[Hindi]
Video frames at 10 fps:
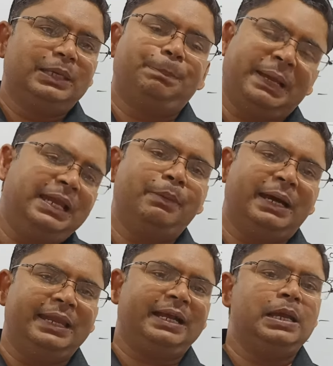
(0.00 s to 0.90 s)
कि पहले
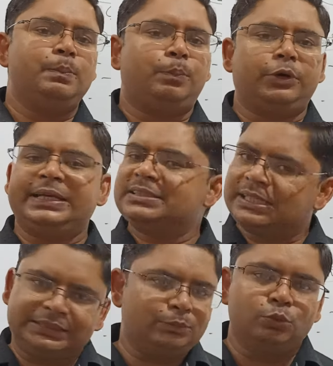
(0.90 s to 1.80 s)
वाले का इम्पोर्टेंस
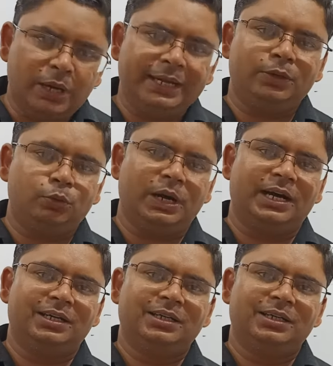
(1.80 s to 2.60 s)
ख़त्म हुआ नहीं हुआ